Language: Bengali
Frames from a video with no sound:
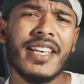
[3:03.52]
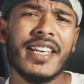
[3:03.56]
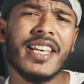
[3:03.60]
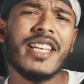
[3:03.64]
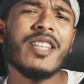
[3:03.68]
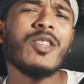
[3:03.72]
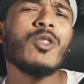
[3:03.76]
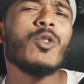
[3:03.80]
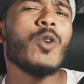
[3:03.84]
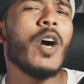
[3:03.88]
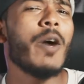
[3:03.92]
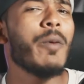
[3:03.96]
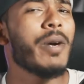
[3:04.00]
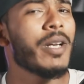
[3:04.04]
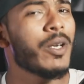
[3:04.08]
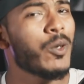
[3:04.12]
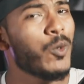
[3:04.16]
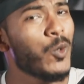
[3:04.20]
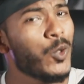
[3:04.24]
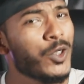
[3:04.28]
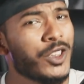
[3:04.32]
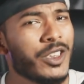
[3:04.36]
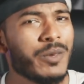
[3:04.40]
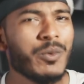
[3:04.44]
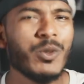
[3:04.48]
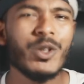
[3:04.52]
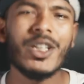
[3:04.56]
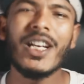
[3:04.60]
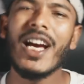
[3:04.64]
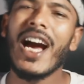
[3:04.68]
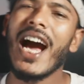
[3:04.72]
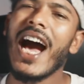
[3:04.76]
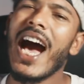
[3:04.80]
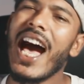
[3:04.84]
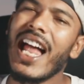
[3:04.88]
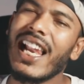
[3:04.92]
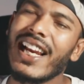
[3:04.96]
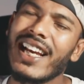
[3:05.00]
কিন্তু আমার মনে
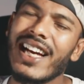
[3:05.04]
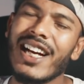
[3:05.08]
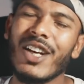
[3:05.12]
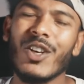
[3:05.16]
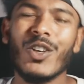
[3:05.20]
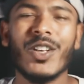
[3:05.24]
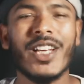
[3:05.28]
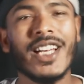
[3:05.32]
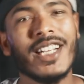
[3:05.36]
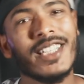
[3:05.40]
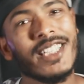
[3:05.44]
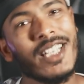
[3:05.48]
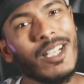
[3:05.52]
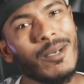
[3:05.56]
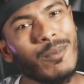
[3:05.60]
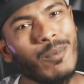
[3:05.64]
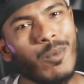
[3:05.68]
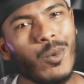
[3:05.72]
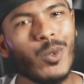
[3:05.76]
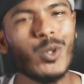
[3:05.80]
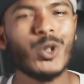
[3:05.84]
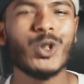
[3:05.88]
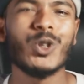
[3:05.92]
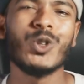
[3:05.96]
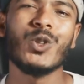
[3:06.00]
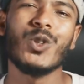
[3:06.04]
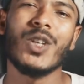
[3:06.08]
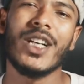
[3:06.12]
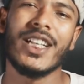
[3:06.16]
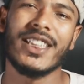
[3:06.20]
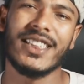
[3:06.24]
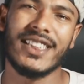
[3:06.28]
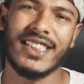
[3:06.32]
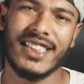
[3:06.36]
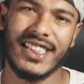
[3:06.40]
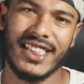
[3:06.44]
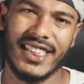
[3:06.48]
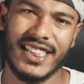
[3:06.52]
হালকা করে একটা প্রশ্ন
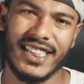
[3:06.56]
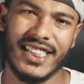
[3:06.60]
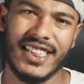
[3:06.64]
আছে